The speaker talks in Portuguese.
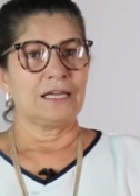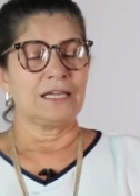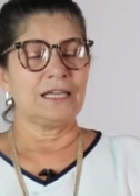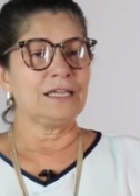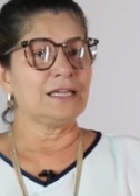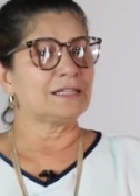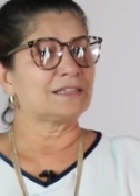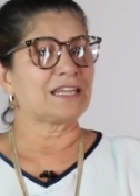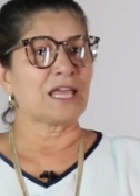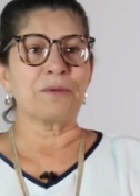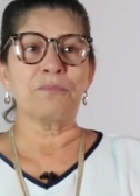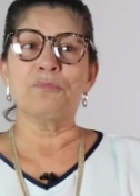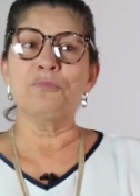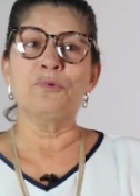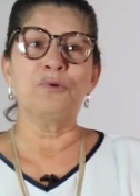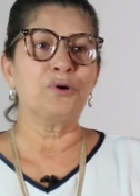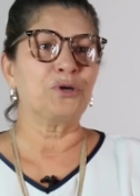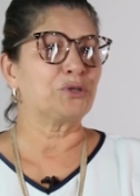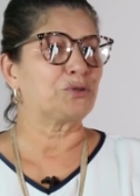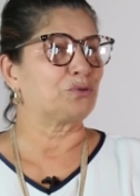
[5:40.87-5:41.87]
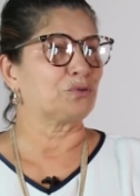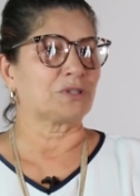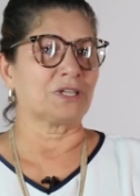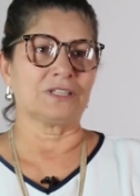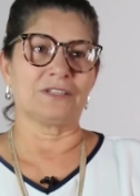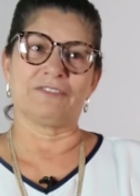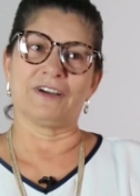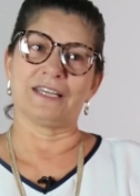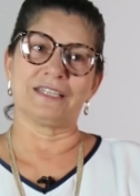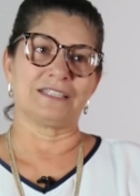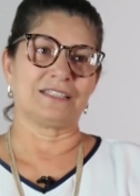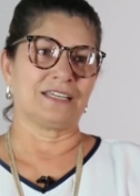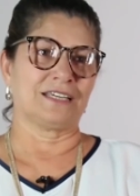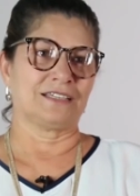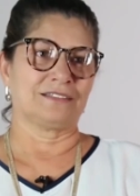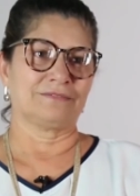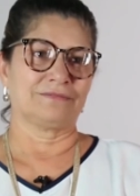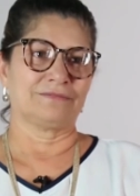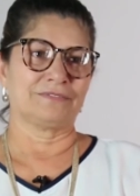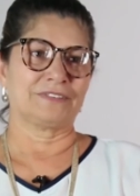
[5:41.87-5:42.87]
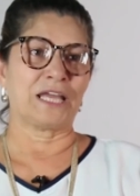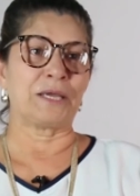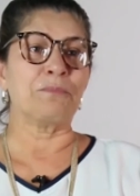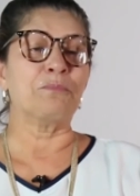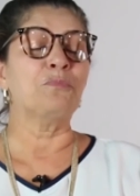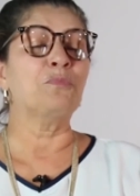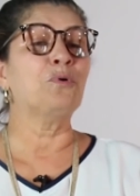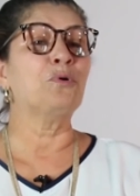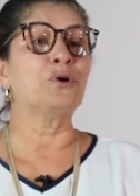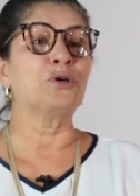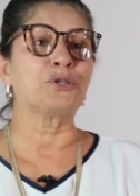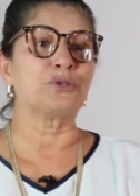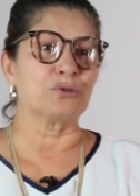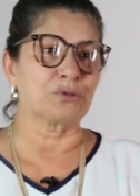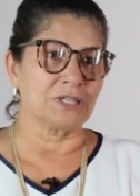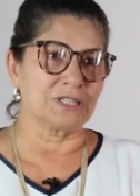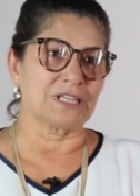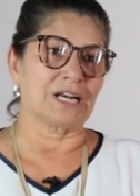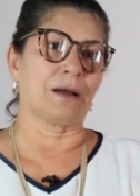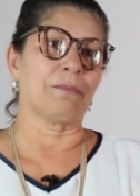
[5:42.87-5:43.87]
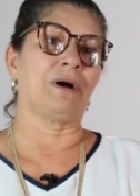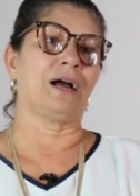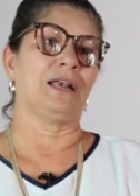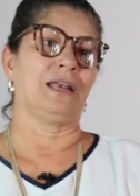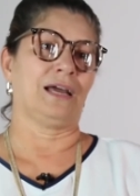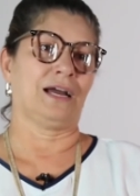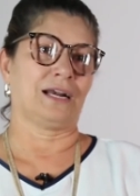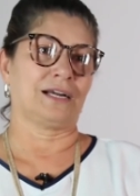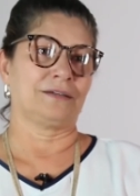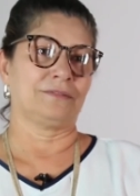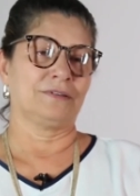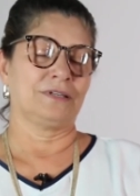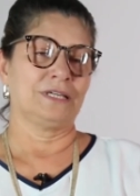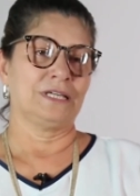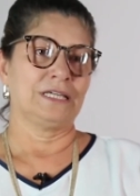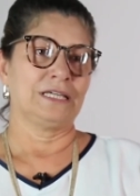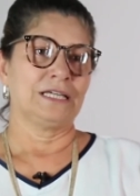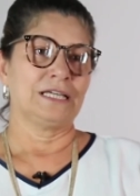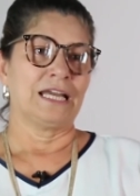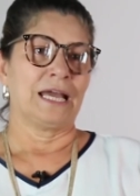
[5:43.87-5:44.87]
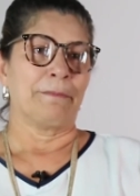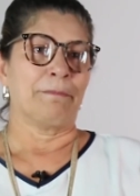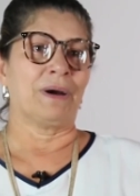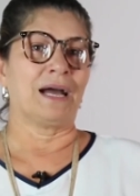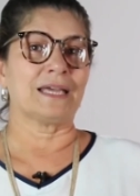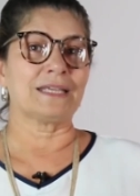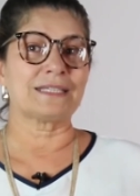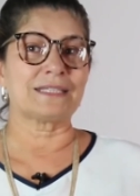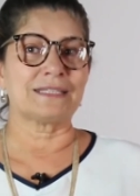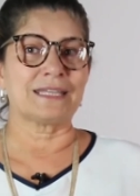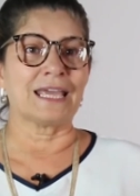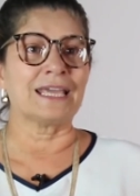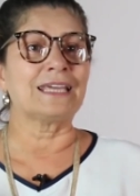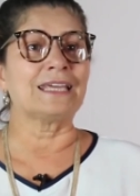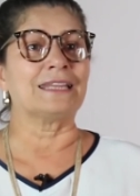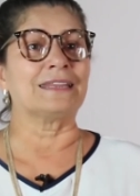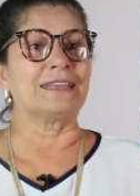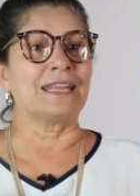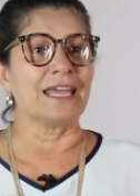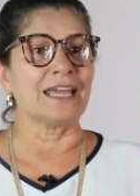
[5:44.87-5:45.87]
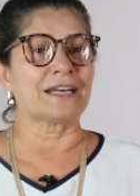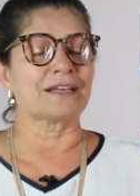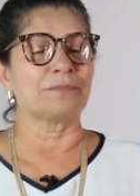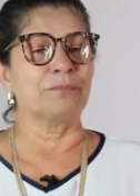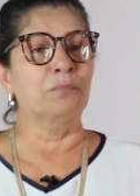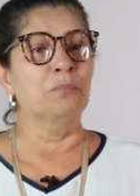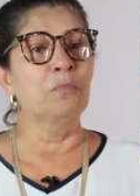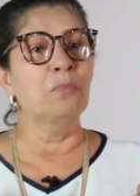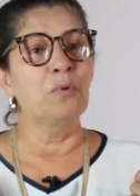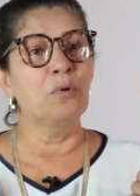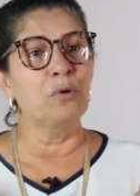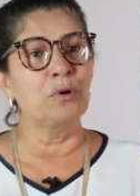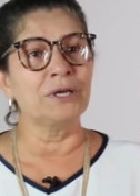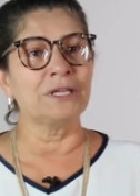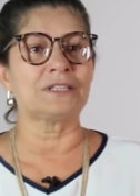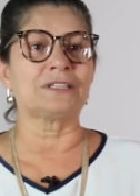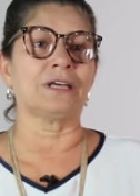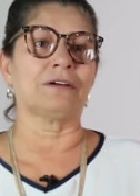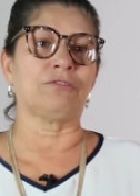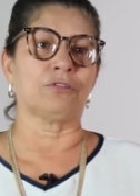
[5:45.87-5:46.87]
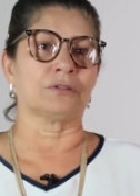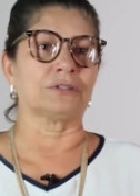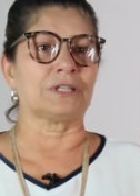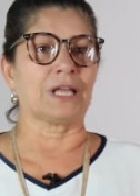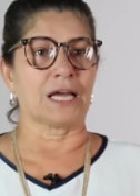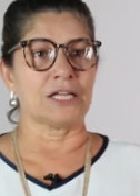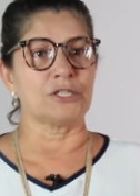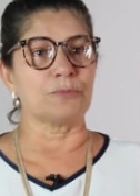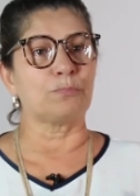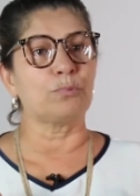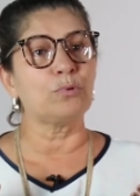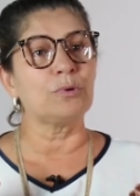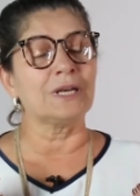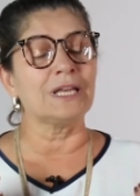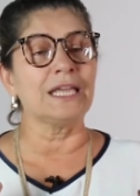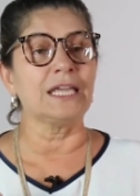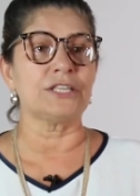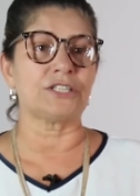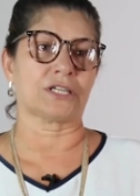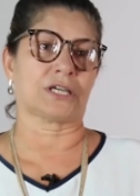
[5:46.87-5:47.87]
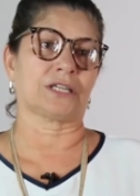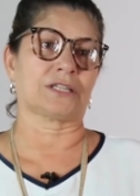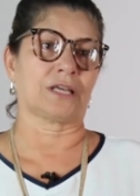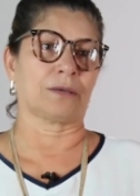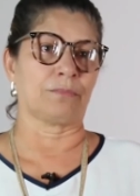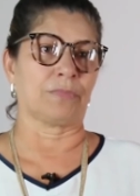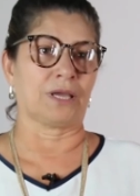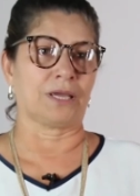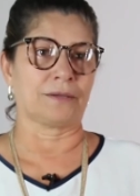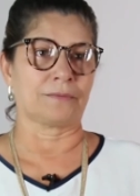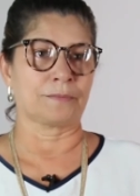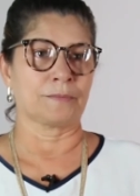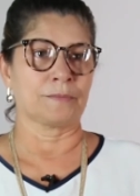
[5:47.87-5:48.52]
E tem muito o que fazer, tem muito o que trabalhar, mas tem que ter muita vontade política também.